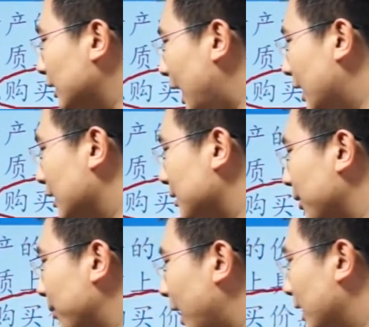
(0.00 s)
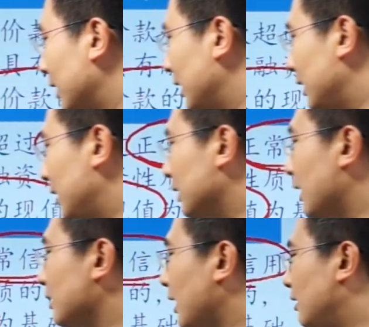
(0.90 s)
这个差额怎么办？应
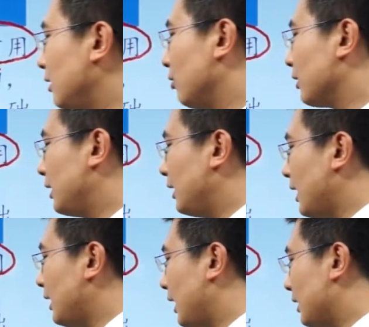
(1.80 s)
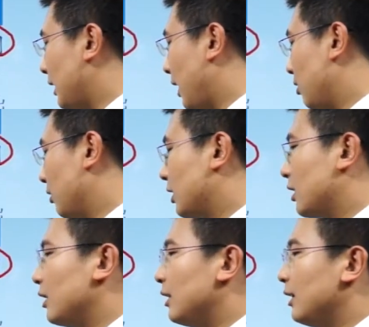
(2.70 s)
当在信用期间内采用
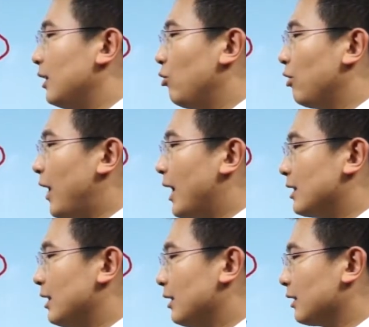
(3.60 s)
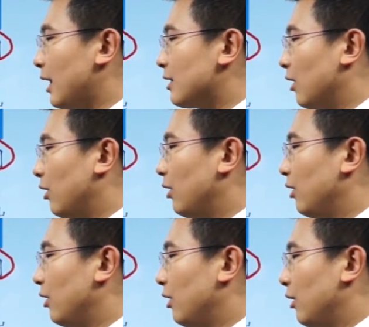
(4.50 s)
实际利率法进行摊销，
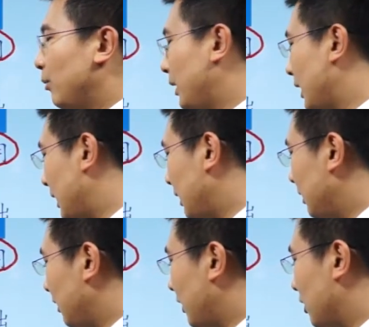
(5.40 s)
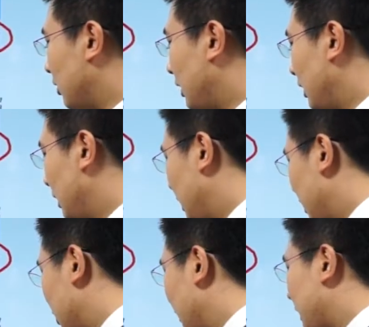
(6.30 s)
并且这个地方说，
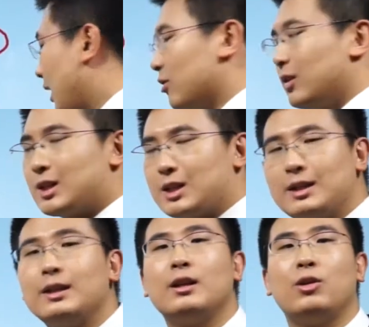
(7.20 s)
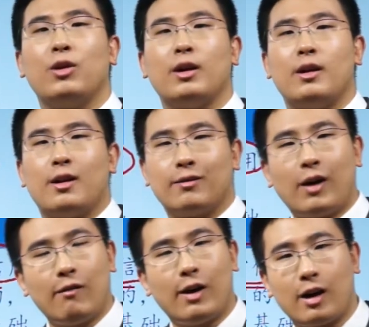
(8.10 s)
所谓讲说实际利率，
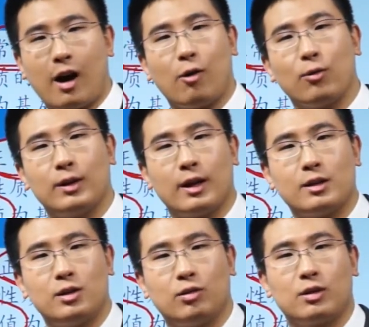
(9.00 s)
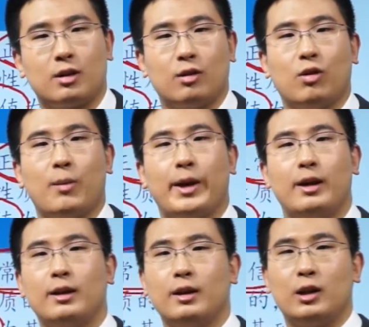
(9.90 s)
往往考虑的就是我
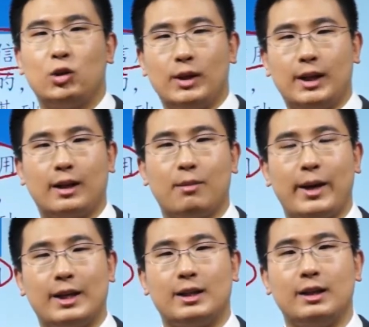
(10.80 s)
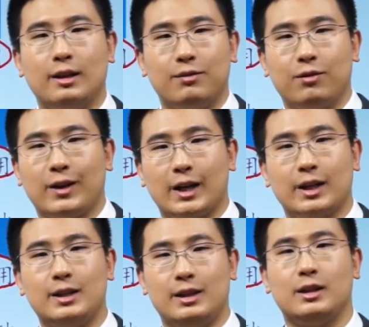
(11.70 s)
们。对这个每期的付款
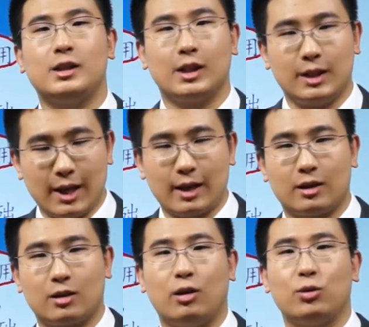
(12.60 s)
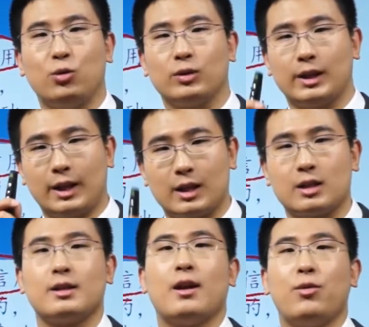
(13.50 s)
额进行折现的时候用的那个
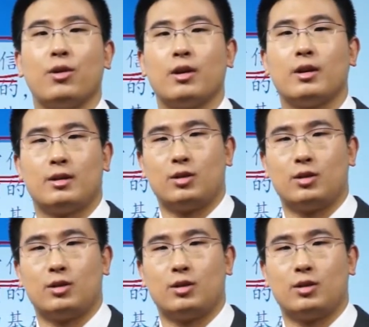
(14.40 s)
折现率